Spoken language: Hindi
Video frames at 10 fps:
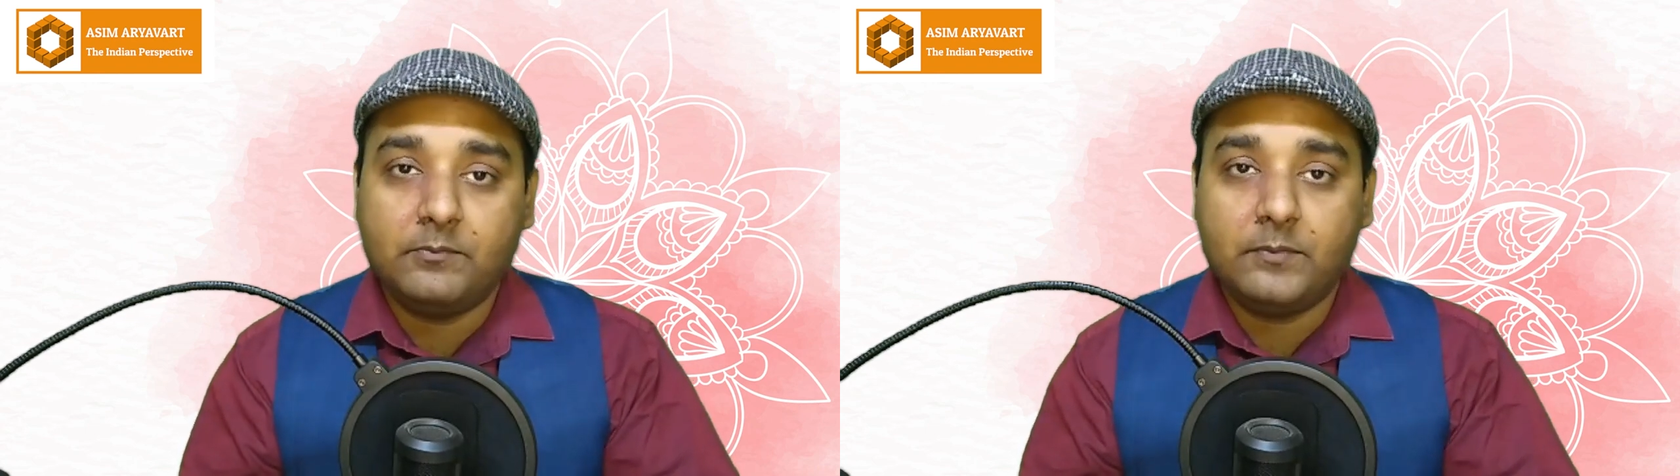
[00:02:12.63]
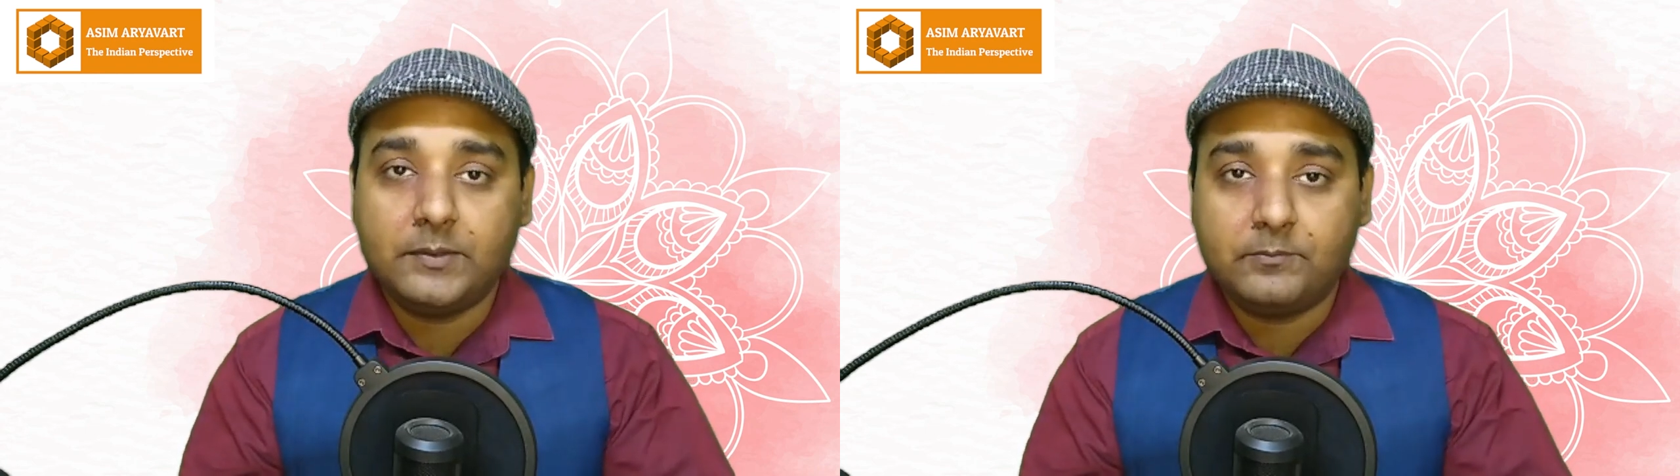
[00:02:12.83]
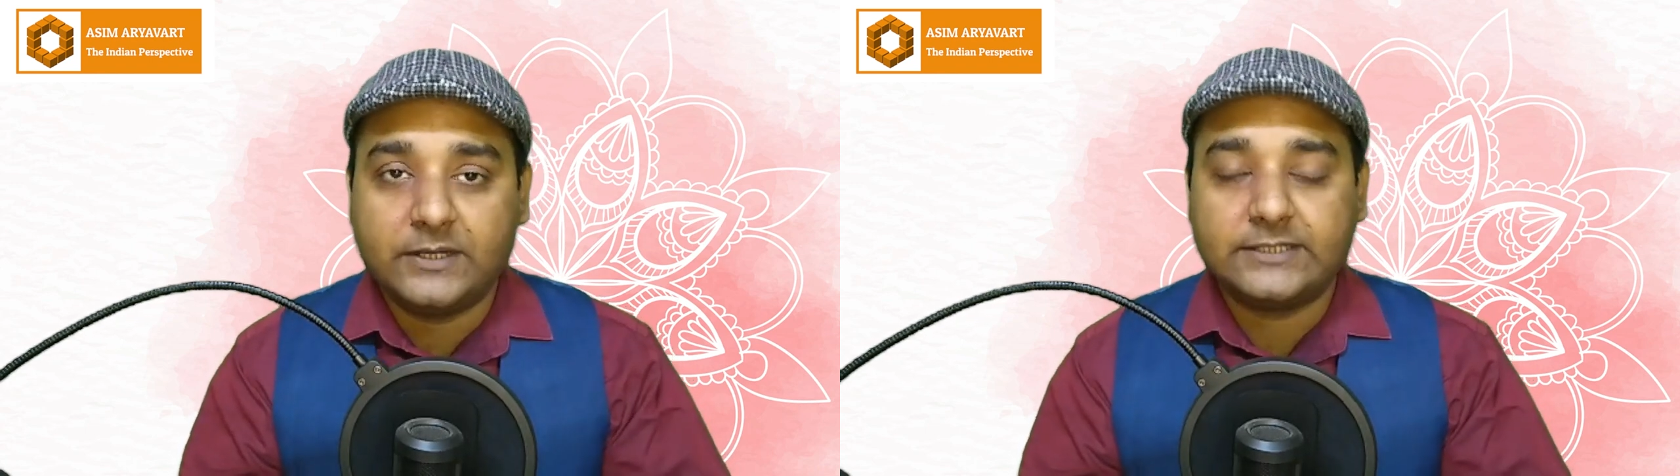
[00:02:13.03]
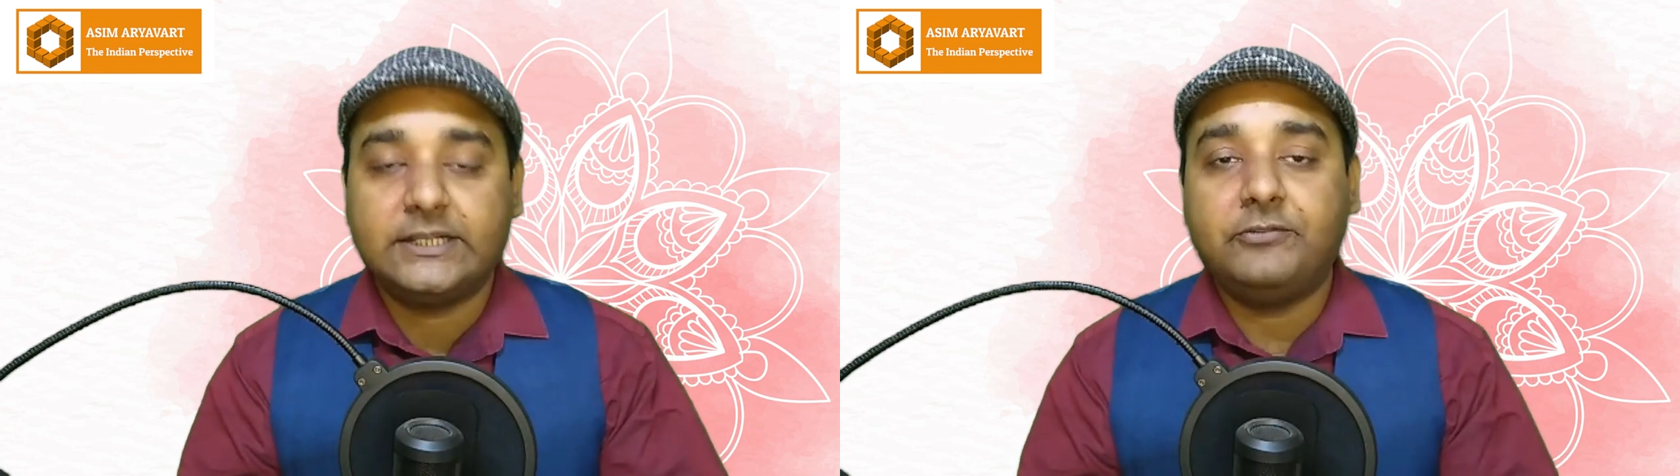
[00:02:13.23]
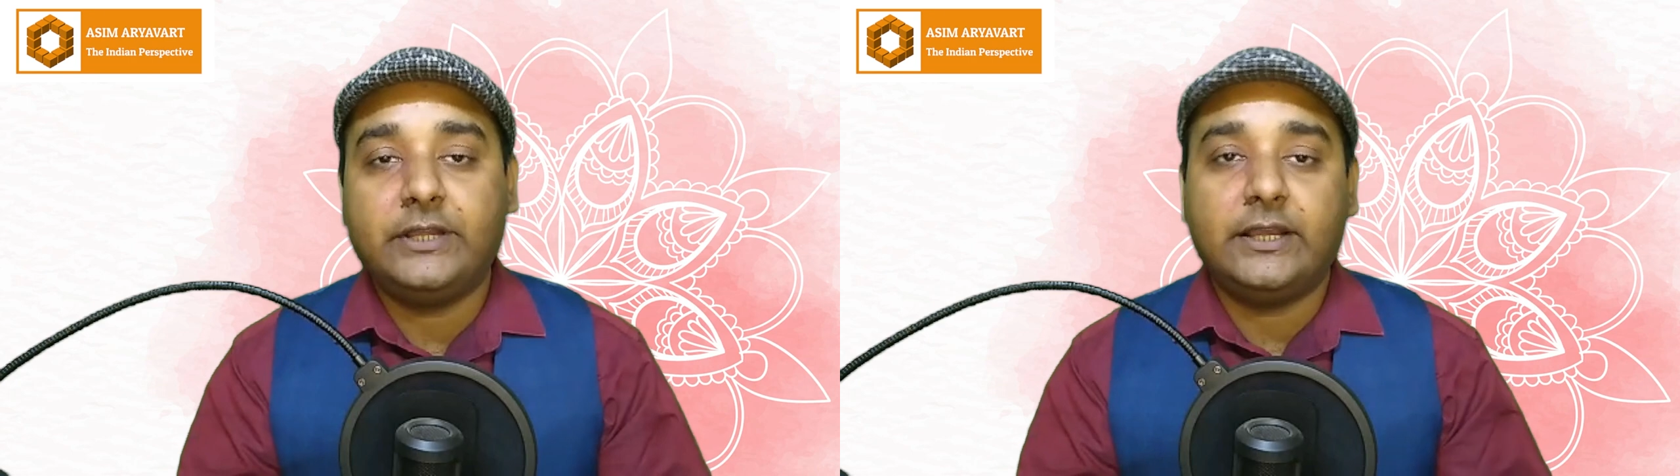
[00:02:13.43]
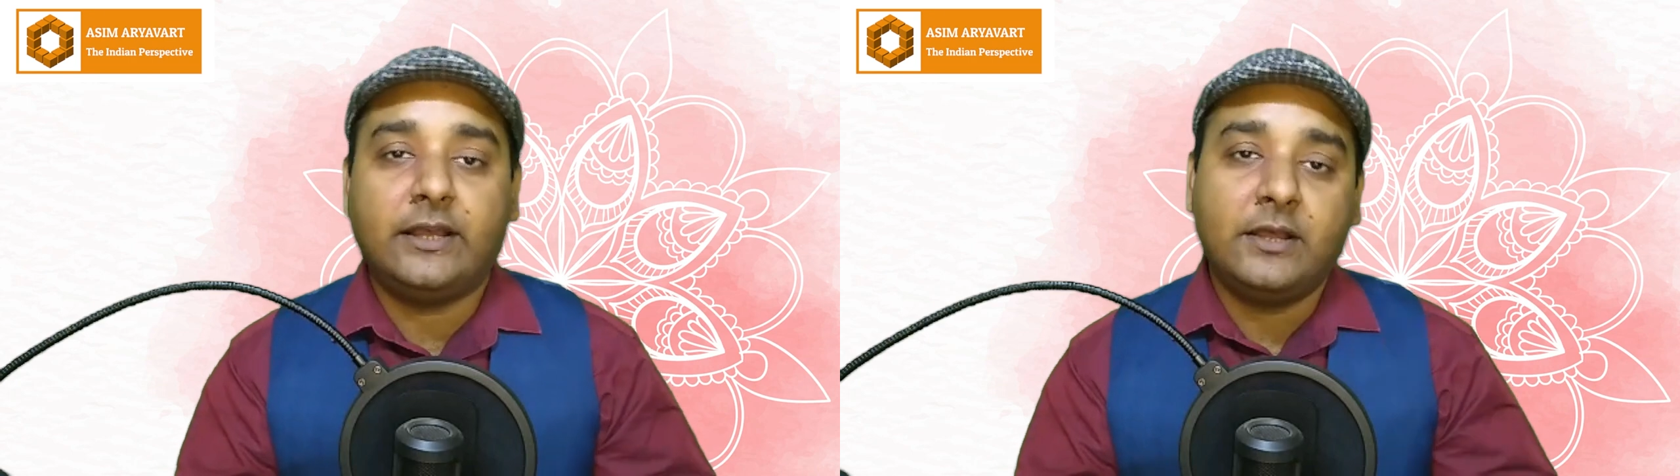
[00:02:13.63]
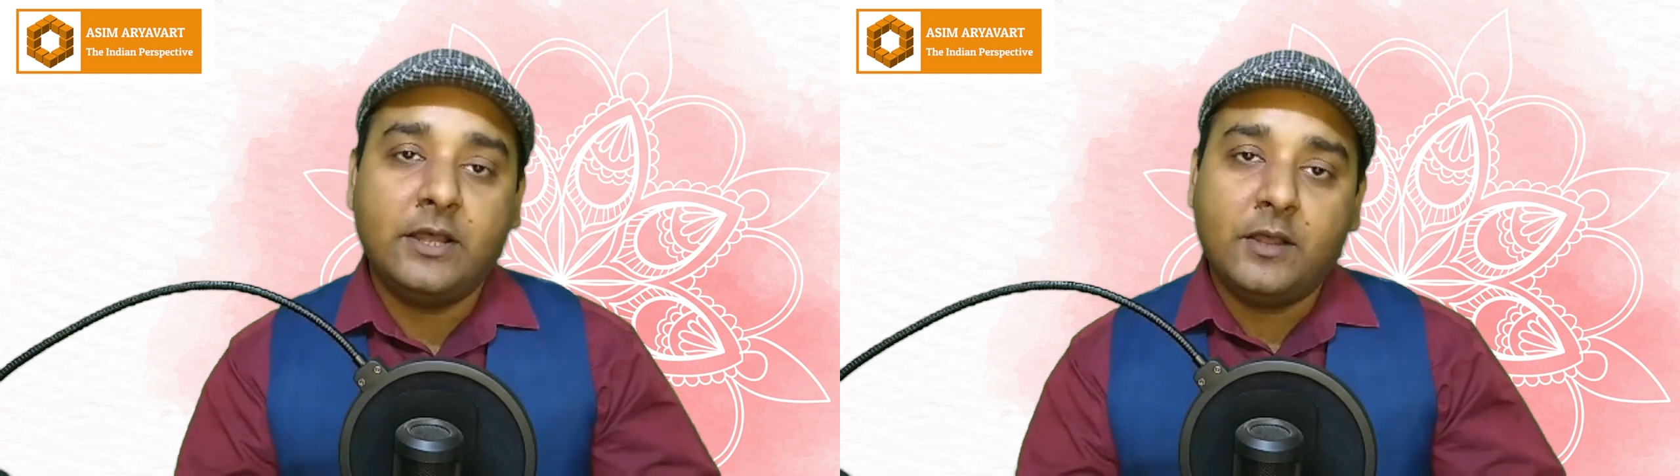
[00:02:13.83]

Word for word: अब फंसी हुई है